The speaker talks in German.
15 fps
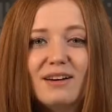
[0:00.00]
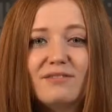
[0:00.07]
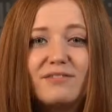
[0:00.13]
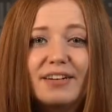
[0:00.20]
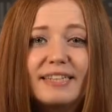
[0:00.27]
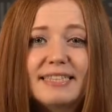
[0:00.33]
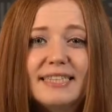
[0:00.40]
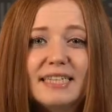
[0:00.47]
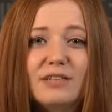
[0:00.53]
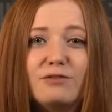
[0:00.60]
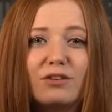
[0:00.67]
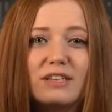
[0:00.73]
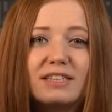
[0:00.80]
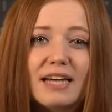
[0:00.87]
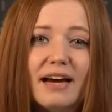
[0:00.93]
Wichtig
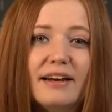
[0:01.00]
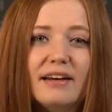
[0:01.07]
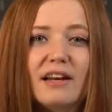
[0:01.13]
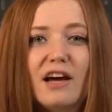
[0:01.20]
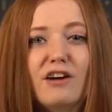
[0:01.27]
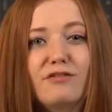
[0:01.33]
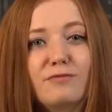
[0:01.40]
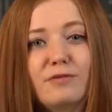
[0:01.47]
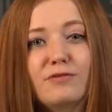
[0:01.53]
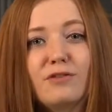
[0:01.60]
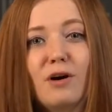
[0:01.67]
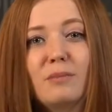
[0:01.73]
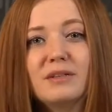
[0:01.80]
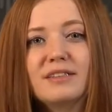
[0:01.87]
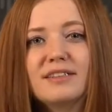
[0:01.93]
für deine
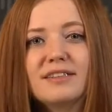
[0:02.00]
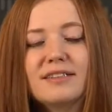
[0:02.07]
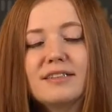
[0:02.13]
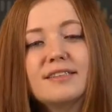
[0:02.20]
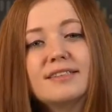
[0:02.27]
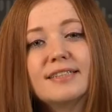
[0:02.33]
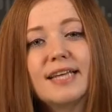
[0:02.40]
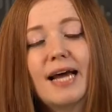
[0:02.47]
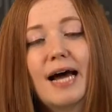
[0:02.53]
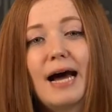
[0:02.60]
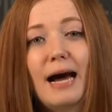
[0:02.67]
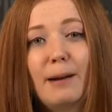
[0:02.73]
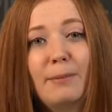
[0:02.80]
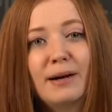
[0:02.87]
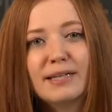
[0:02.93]
Live-Performances ist der
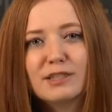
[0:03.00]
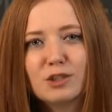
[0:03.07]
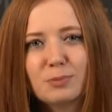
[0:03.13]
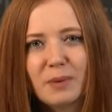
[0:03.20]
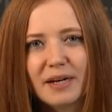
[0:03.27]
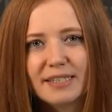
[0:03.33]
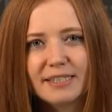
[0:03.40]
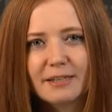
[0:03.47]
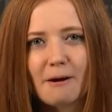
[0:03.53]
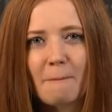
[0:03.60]
Arbeitsspeicher.